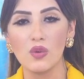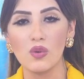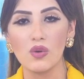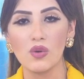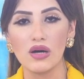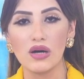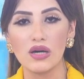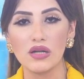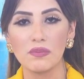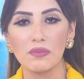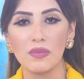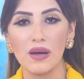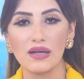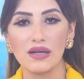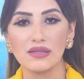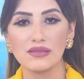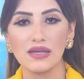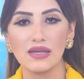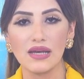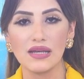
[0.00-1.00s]

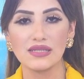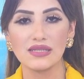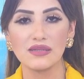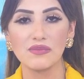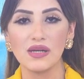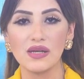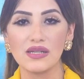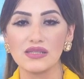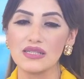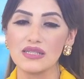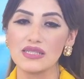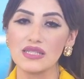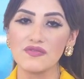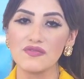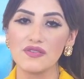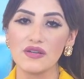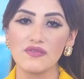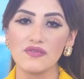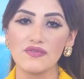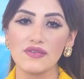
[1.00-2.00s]
وأربعة أحزمة
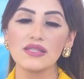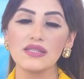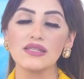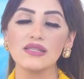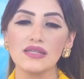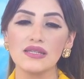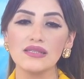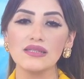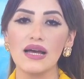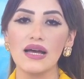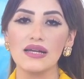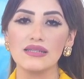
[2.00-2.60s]
ناسفة فضلا